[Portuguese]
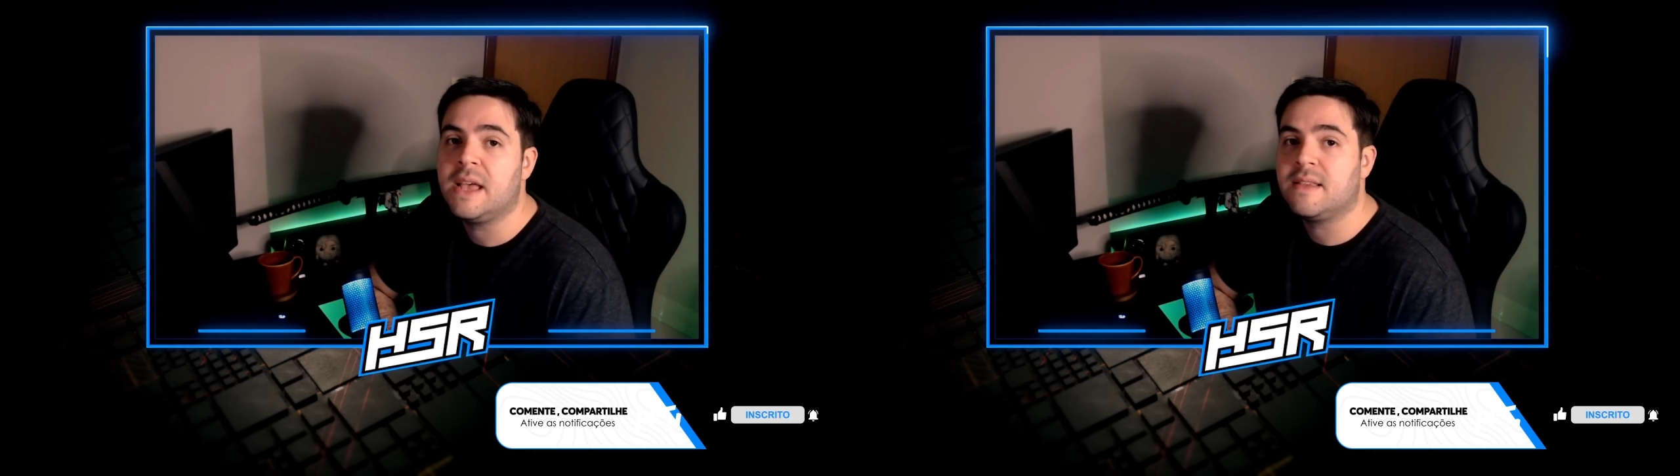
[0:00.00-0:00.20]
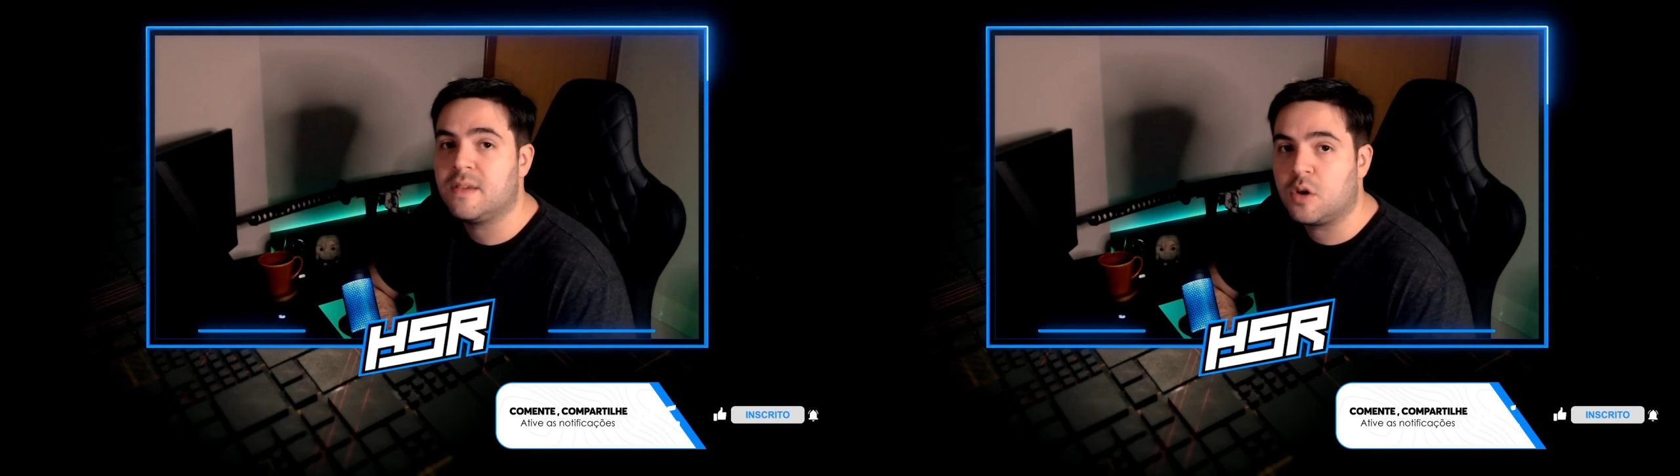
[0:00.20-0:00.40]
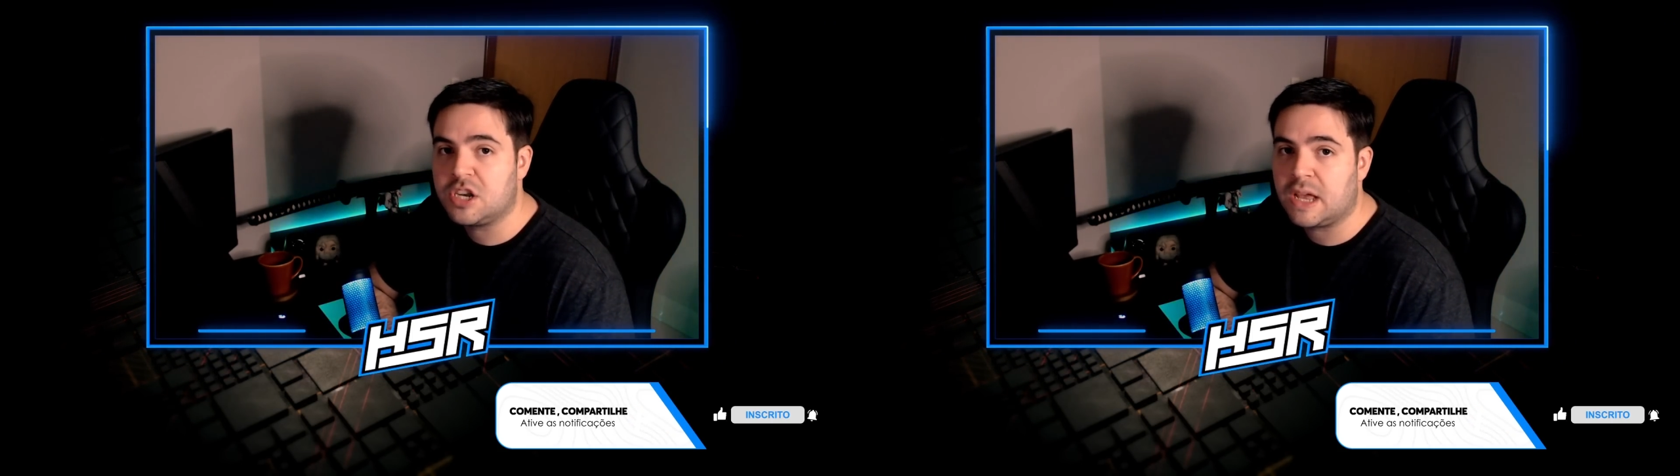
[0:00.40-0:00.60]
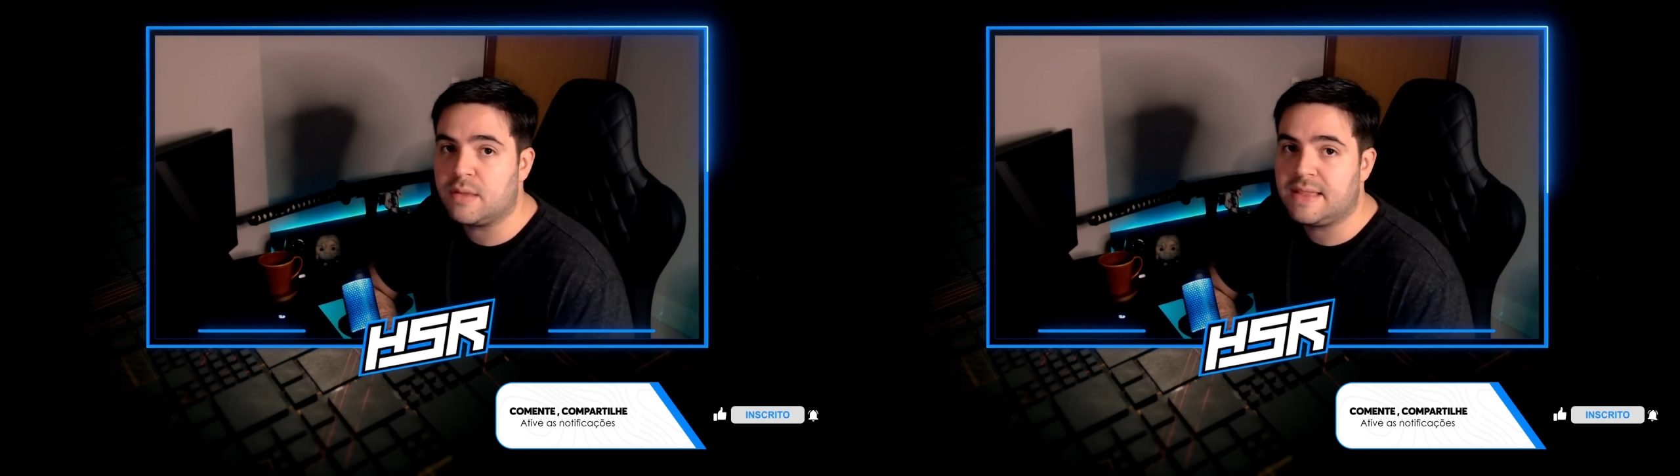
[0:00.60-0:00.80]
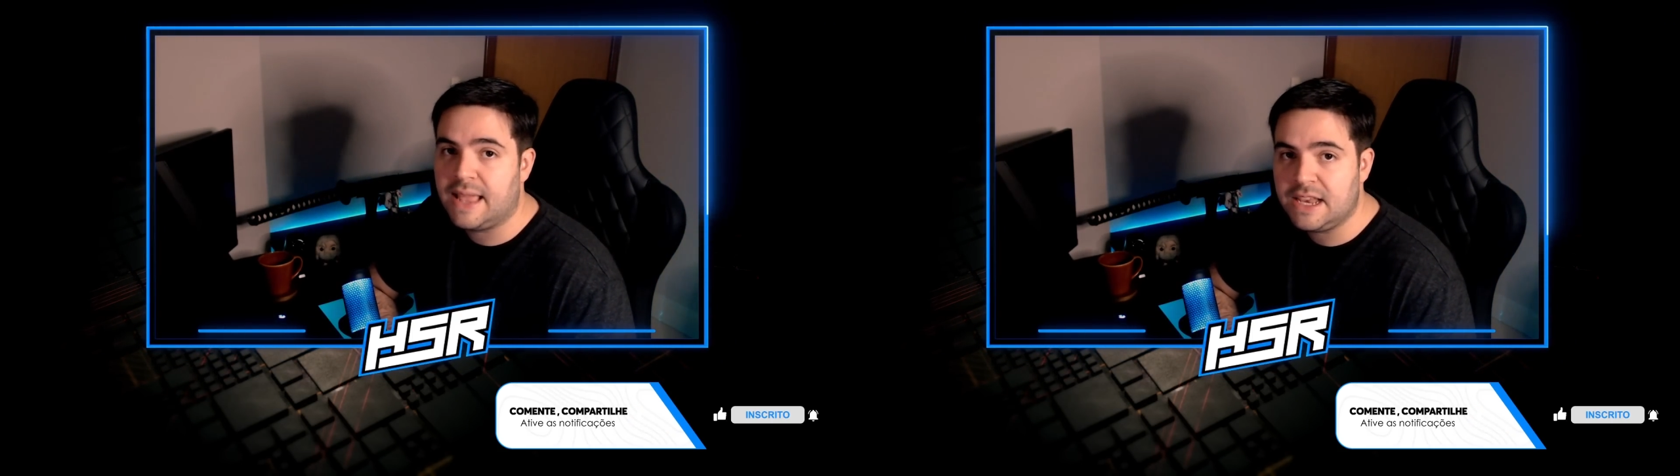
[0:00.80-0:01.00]
Se
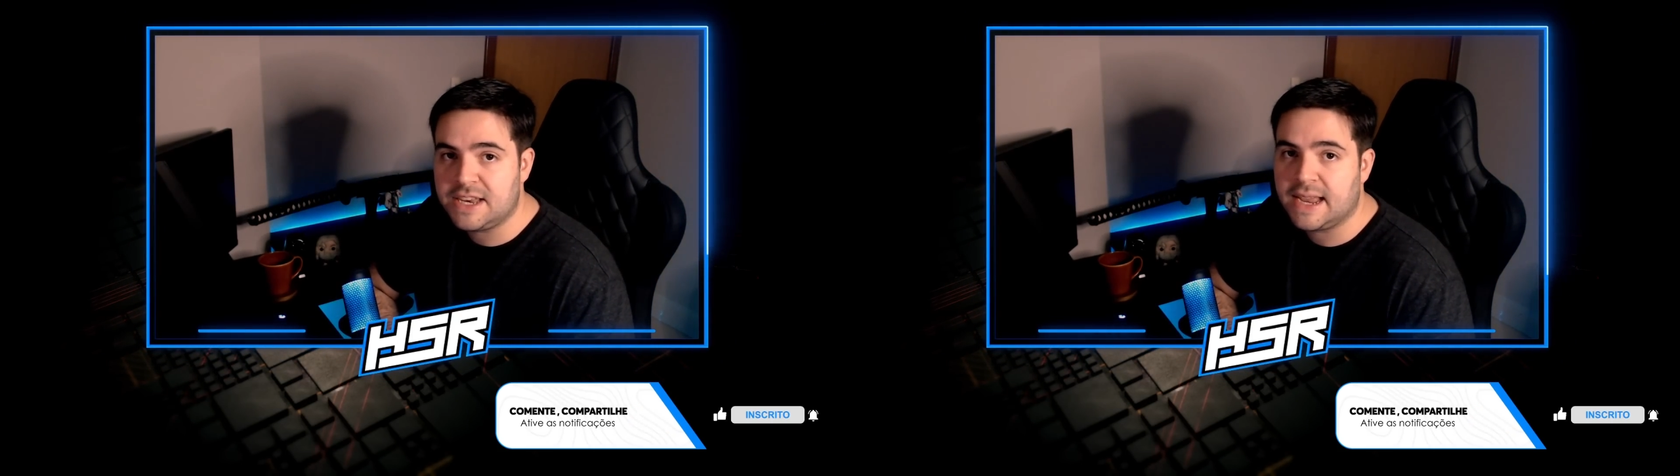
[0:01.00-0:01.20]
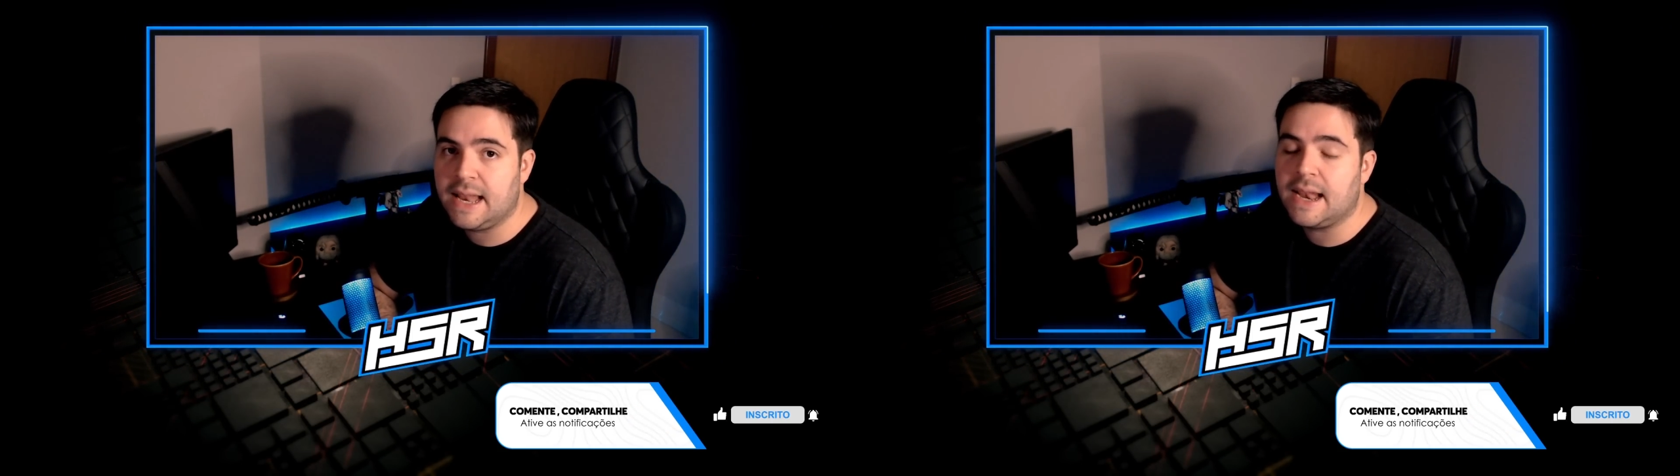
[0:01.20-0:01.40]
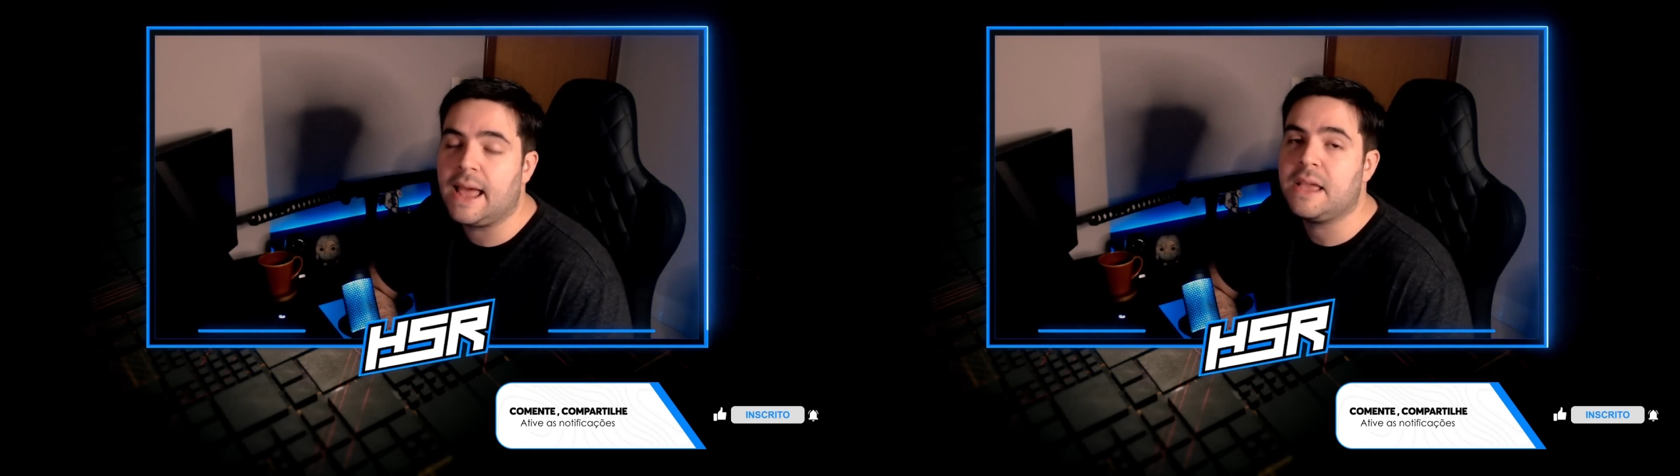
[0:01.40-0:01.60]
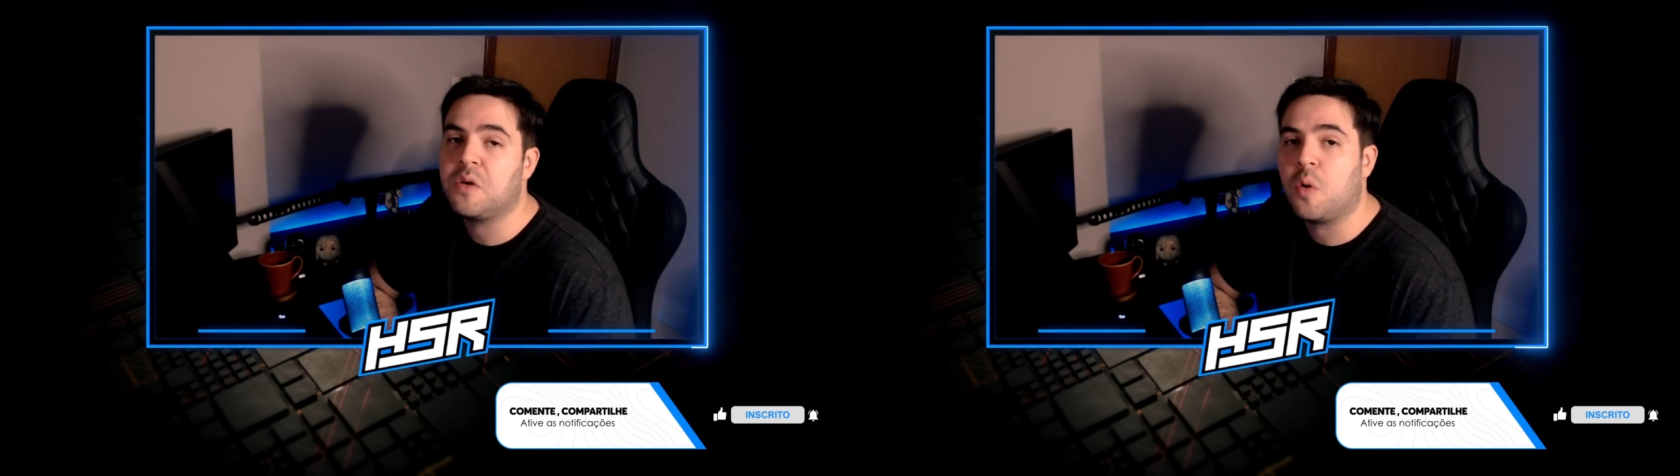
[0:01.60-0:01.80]
gostaram, deixa aquele like,